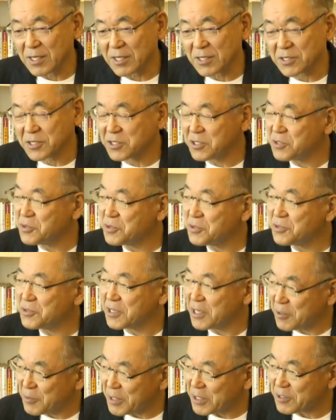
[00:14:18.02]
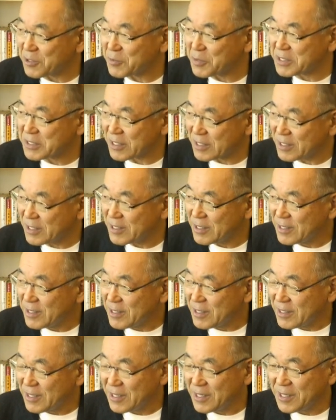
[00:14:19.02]
スキルフルレーバーといいますかね、
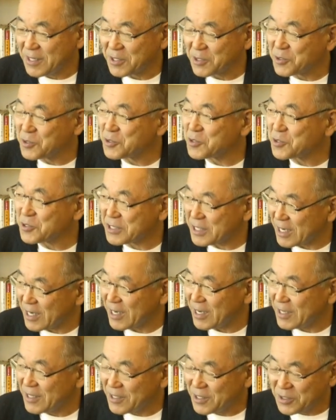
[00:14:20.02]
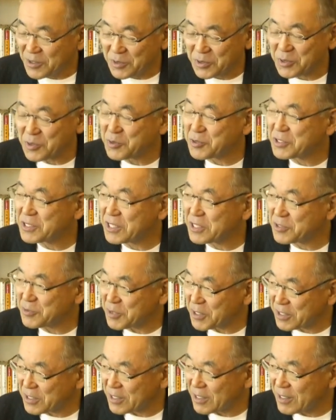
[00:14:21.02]
労働者が不足してし
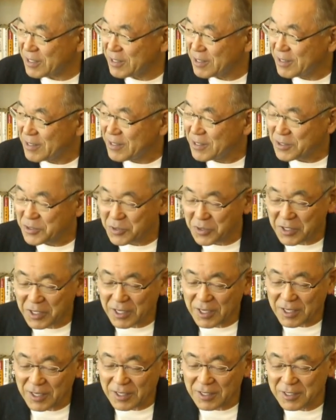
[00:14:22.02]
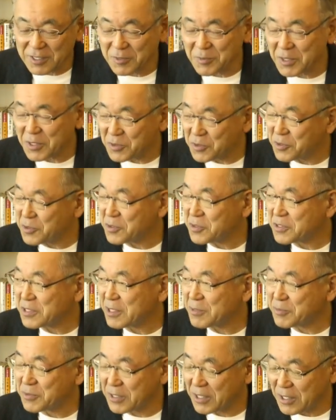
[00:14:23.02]
まってそれが今の
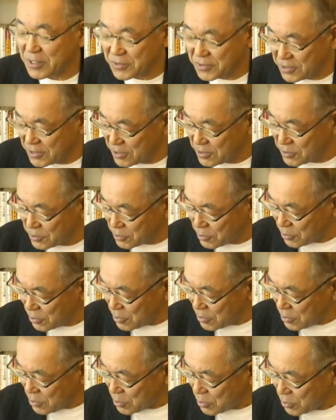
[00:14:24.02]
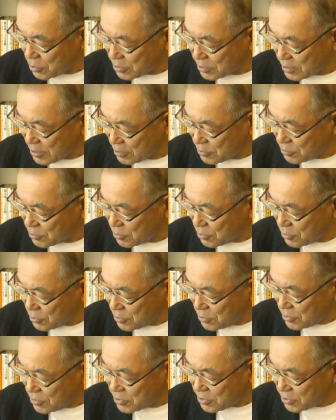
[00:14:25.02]
サプライチェーンの混乱を
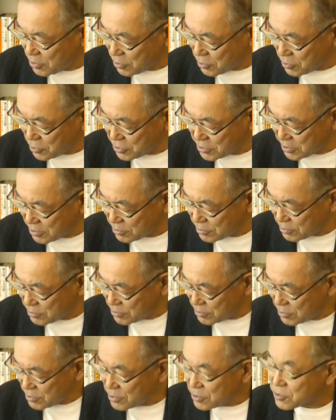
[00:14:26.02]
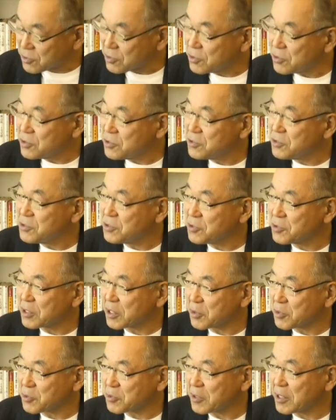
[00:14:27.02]
引き起こしているというよう
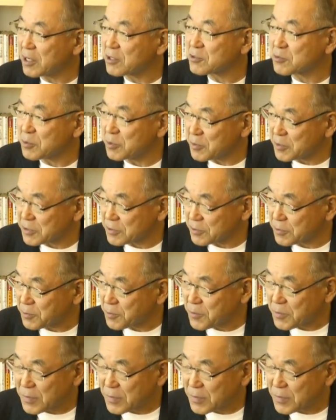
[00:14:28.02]
なことがあると思います。